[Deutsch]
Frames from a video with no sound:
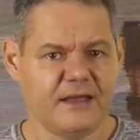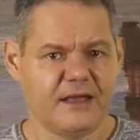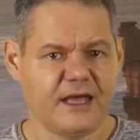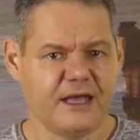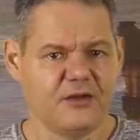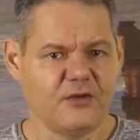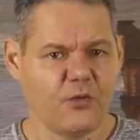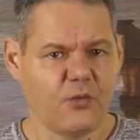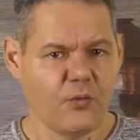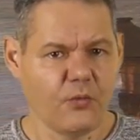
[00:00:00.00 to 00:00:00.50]

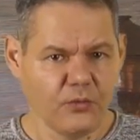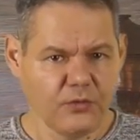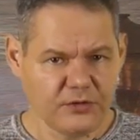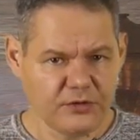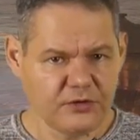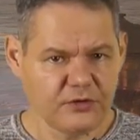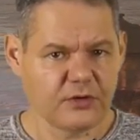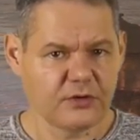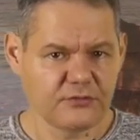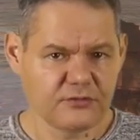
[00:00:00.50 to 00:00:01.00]
eine
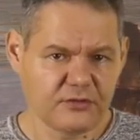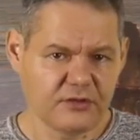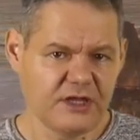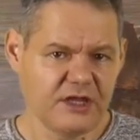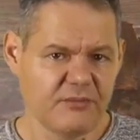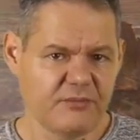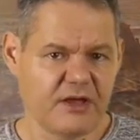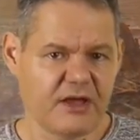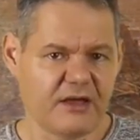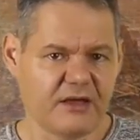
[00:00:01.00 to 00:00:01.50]

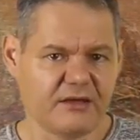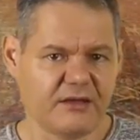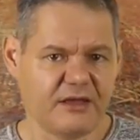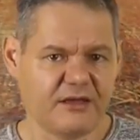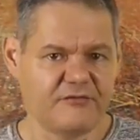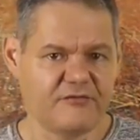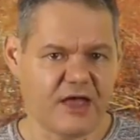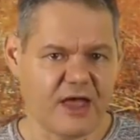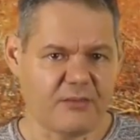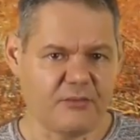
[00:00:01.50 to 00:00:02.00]
unkontrollierbare
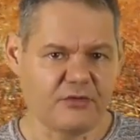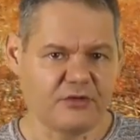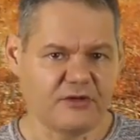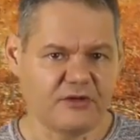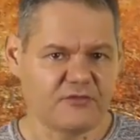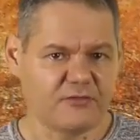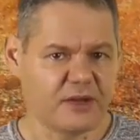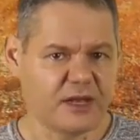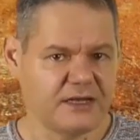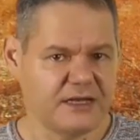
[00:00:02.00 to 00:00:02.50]
Erwärmung
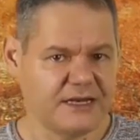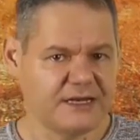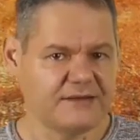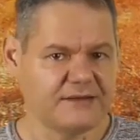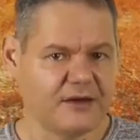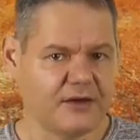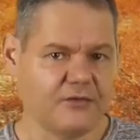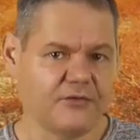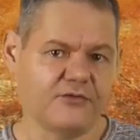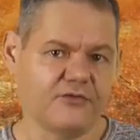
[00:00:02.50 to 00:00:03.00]
des
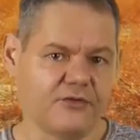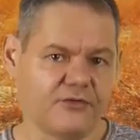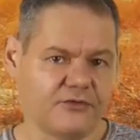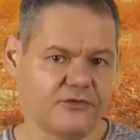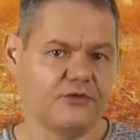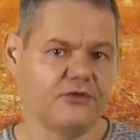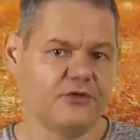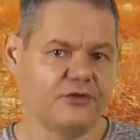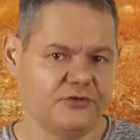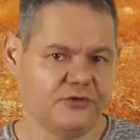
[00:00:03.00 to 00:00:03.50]
Planeten
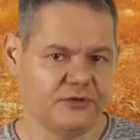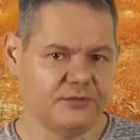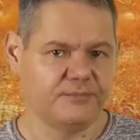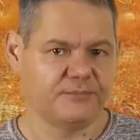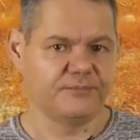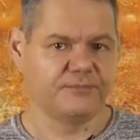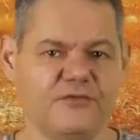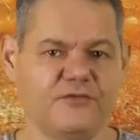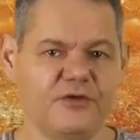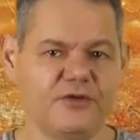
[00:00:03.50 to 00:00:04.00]
auslösen könnten.
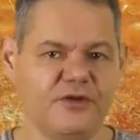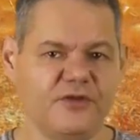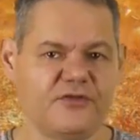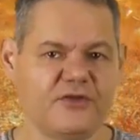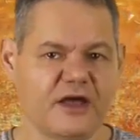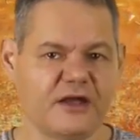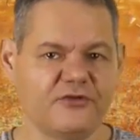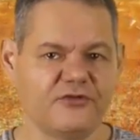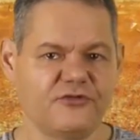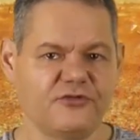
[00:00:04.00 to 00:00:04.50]
Wird
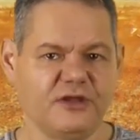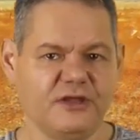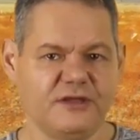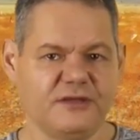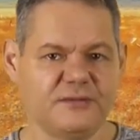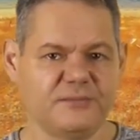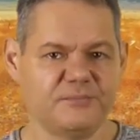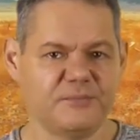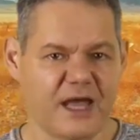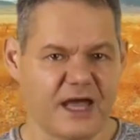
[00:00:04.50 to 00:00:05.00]
dieser
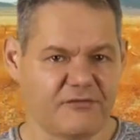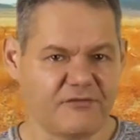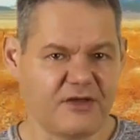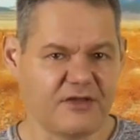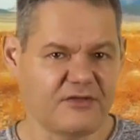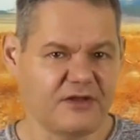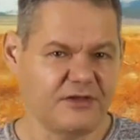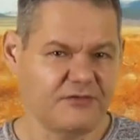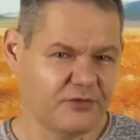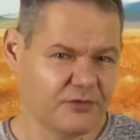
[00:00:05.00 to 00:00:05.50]
Anstieg
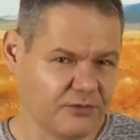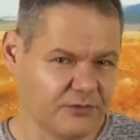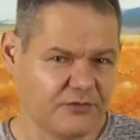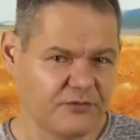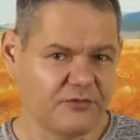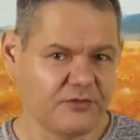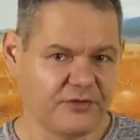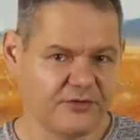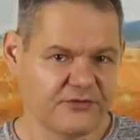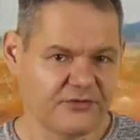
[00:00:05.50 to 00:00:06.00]
nachweislich von
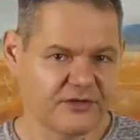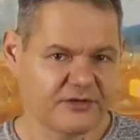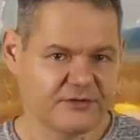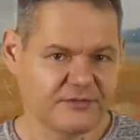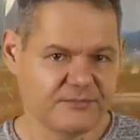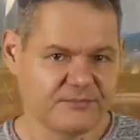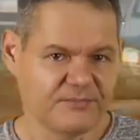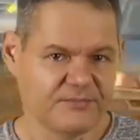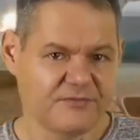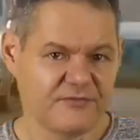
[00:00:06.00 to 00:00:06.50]
uns
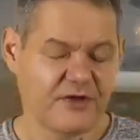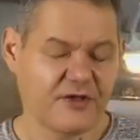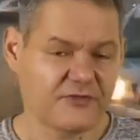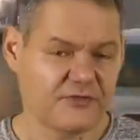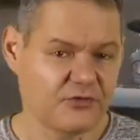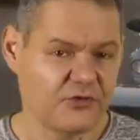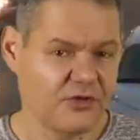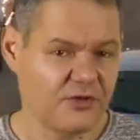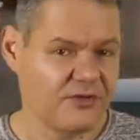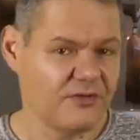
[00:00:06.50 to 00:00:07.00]
verursacht?
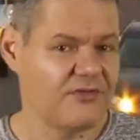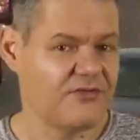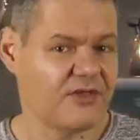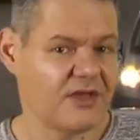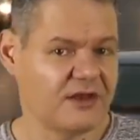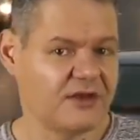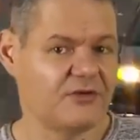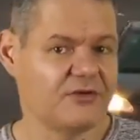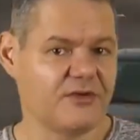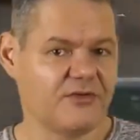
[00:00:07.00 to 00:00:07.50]
Was könnten
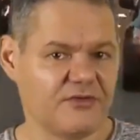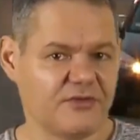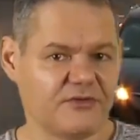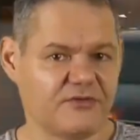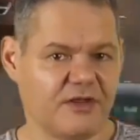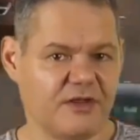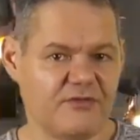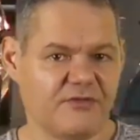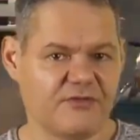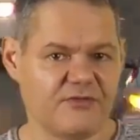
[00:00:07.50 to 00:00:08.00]
seine
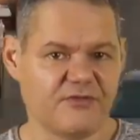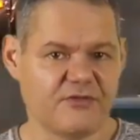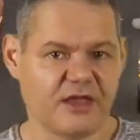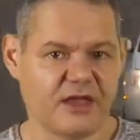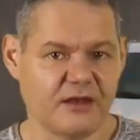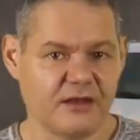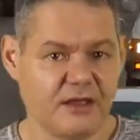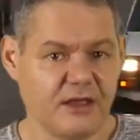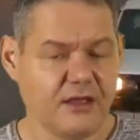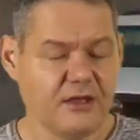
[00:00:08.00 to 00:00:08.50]
Konsequenzen
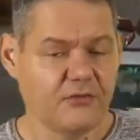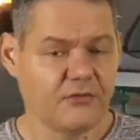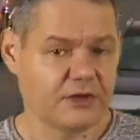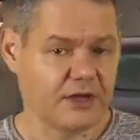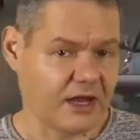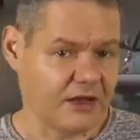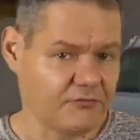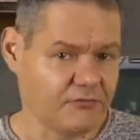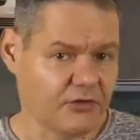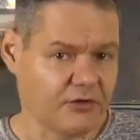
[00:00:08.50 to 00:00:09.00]
sein?
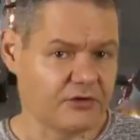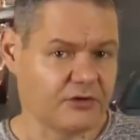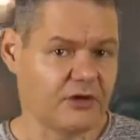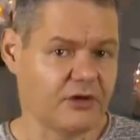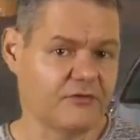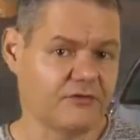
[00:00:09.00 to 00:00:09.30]
Und Antworten